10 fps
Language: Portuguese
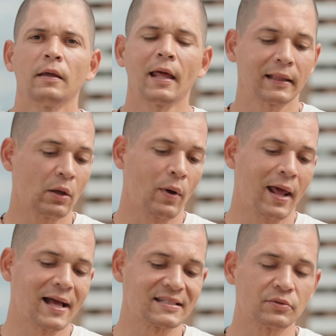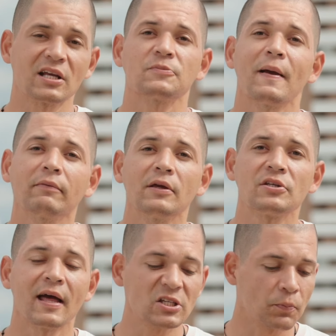e ela tem uma relação de aspecto de
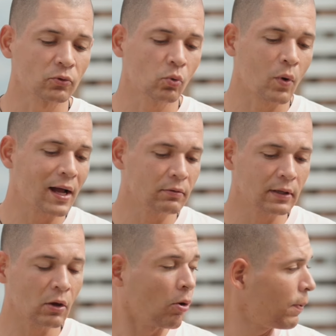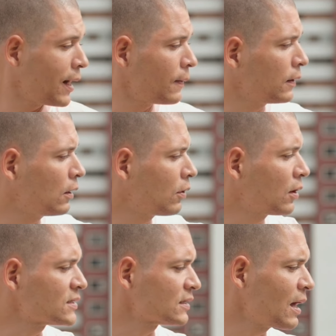10.4, né, que comparado aqui com a
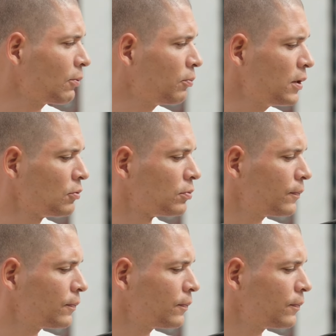nossa W1000,